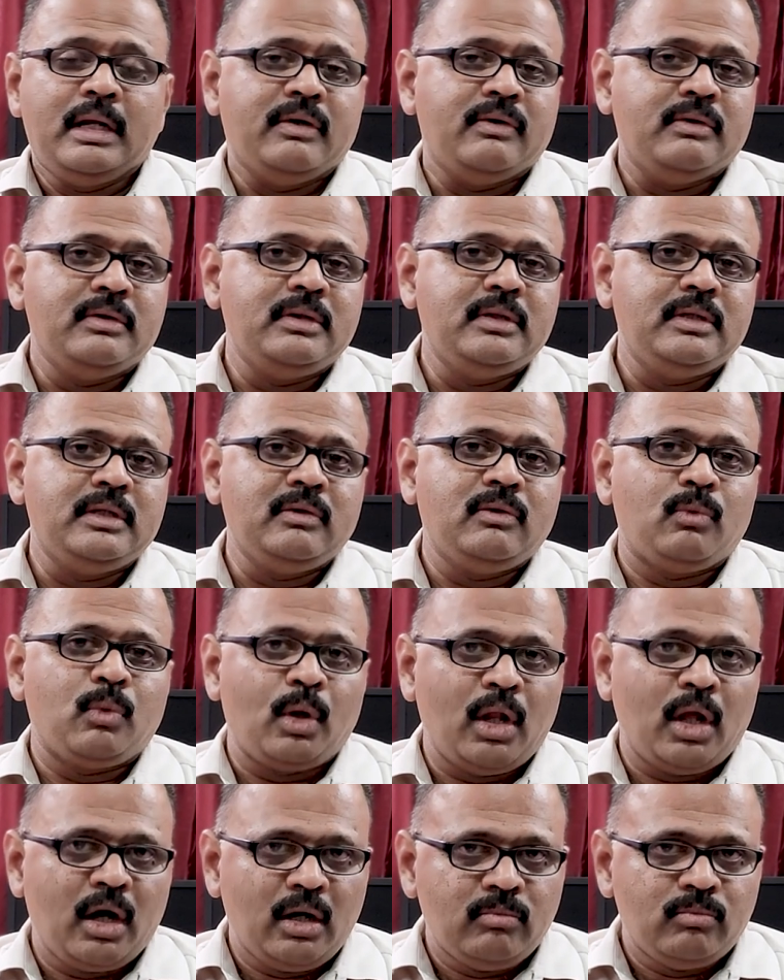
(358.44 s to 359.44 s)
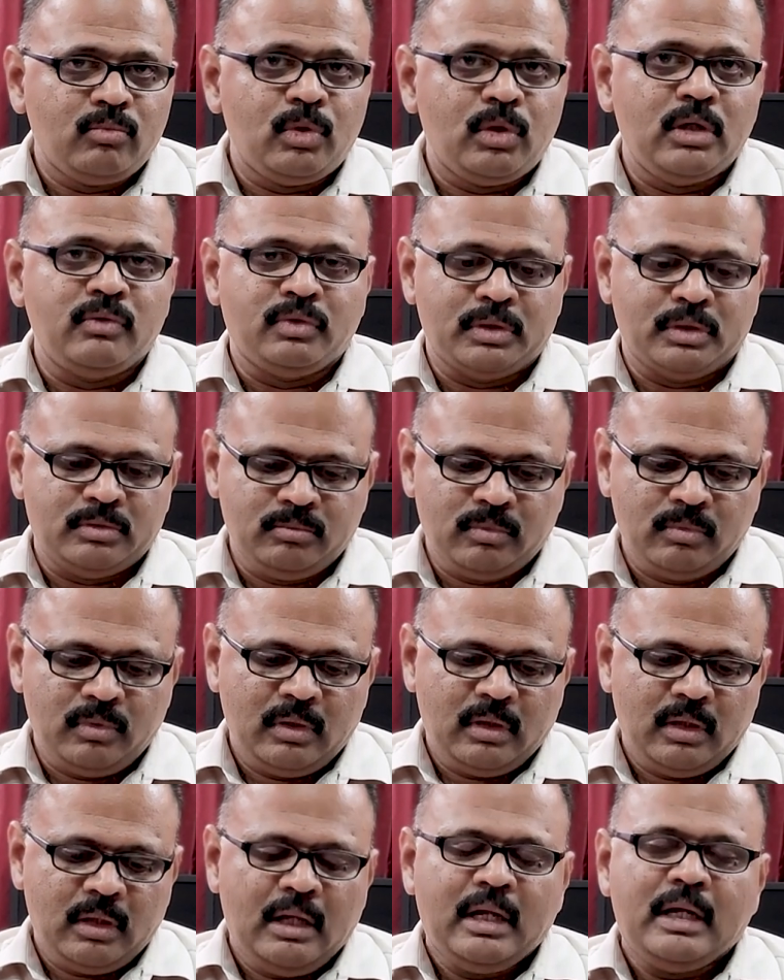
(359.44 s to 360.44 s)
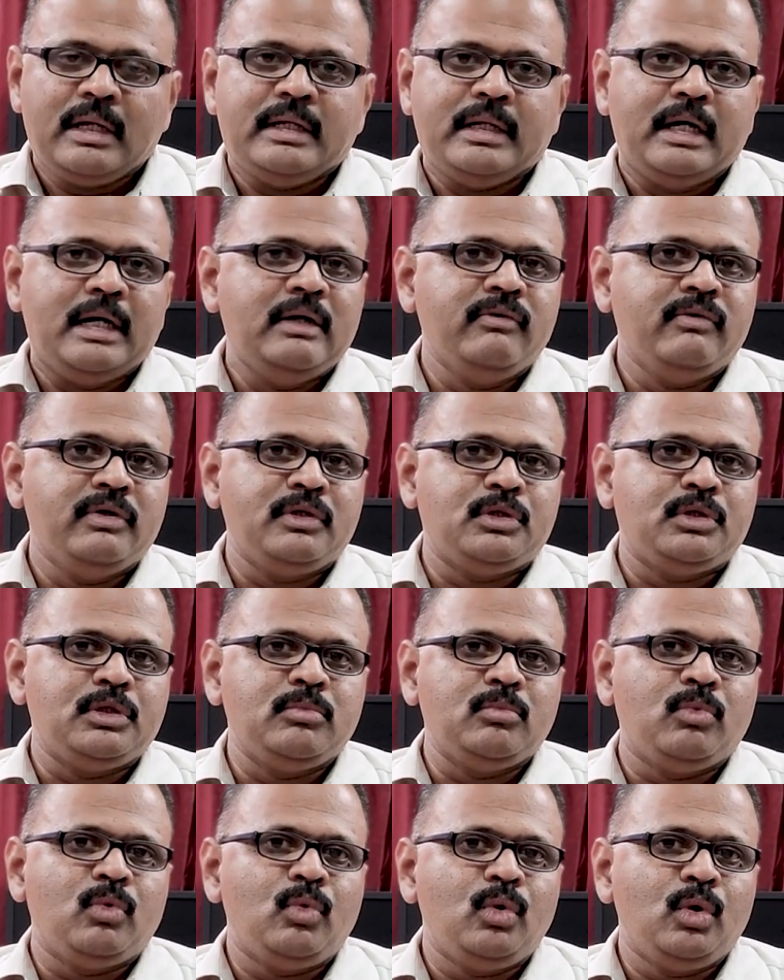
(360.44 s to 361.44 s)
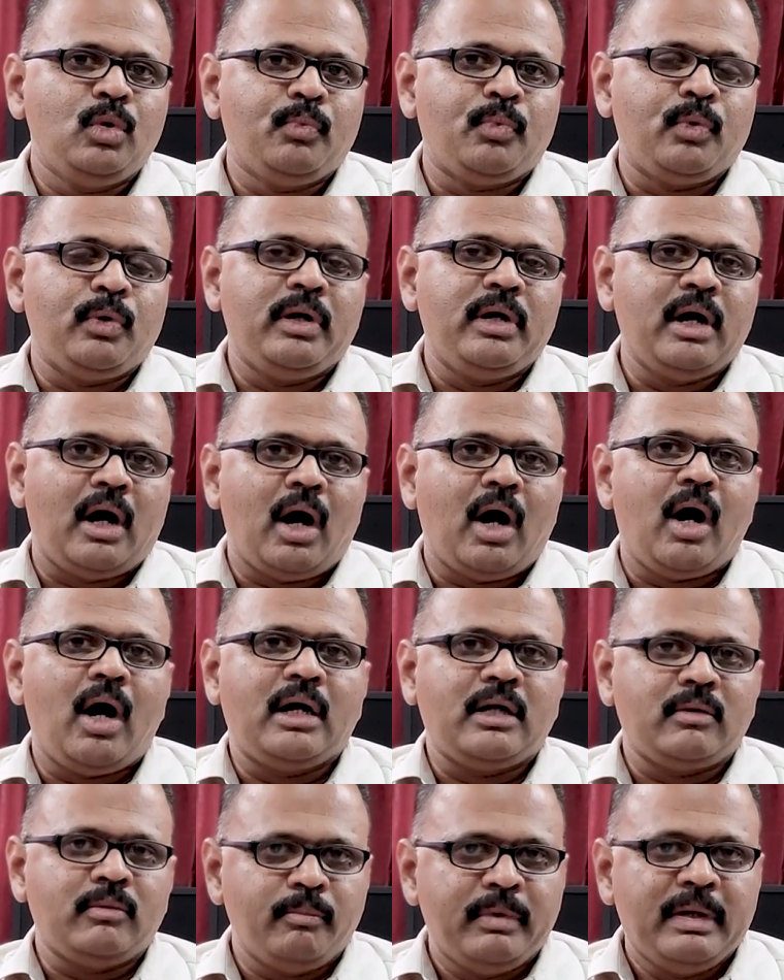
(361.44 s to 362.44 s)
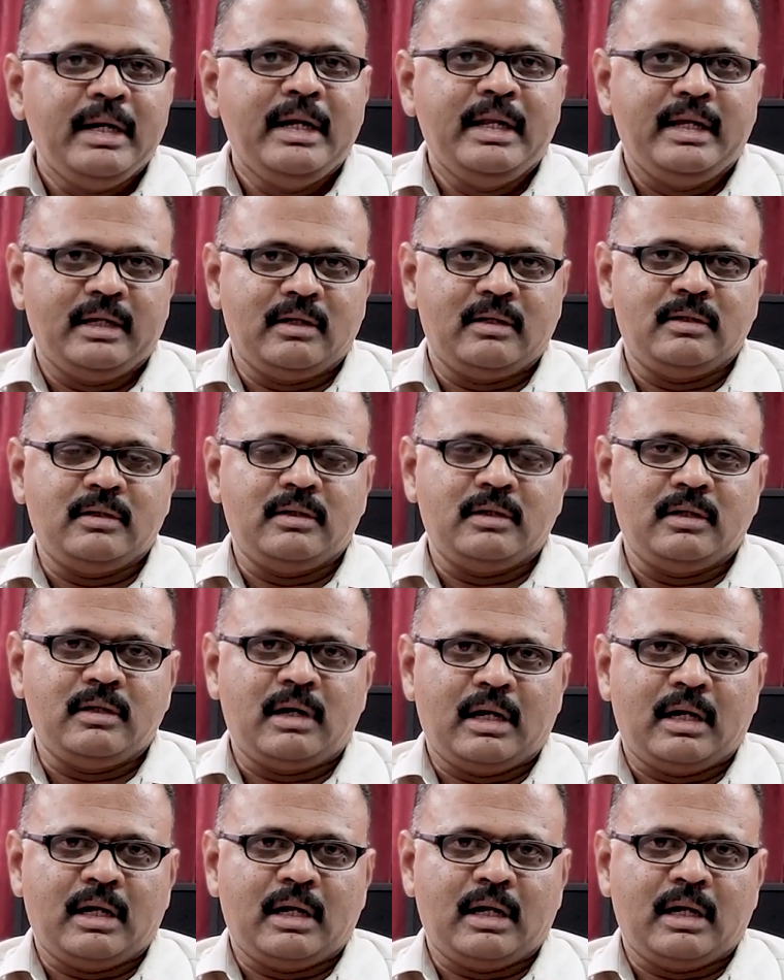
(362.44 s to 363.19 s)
நீங்கள் வந்து உலகம் முழுவதும் எழுபத்தி மூணு புள்ளி ஆறு மில்லியன்